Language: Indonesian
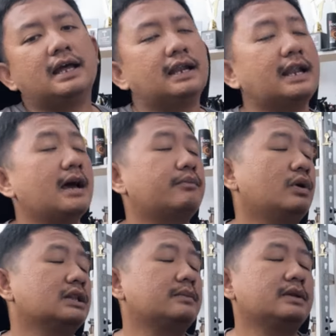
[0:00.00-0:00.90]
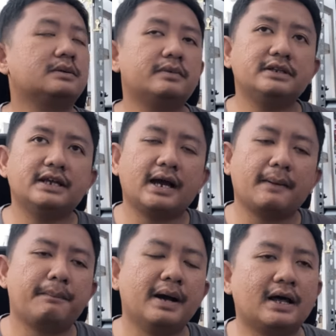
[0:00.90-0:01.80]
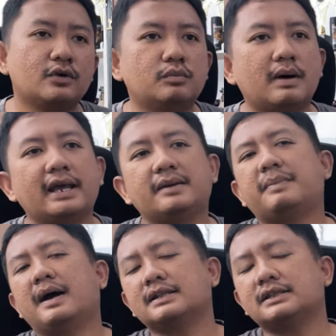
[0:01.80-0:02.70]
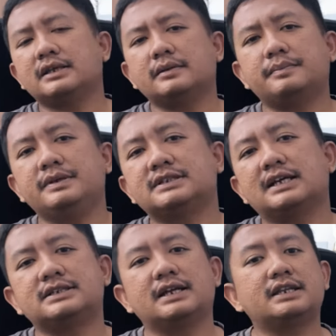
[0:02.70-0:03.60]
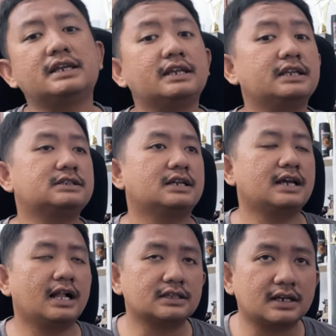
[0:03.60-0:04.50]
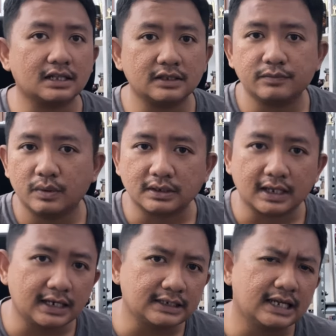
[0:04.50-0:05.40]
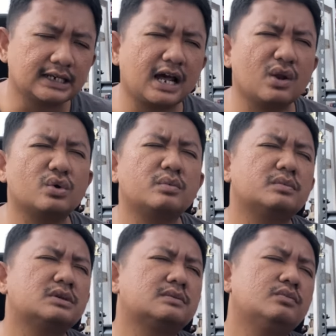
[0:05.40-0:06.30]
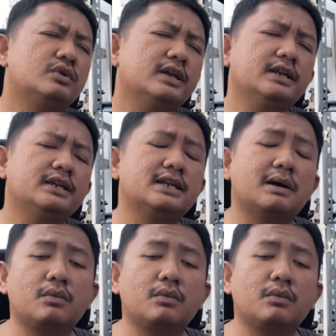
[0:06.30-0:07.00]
Nah, buat teman-teman yang baru main banget nih, bisa jadi ini jadi alternatif buat kalian kalau mungkin dinamo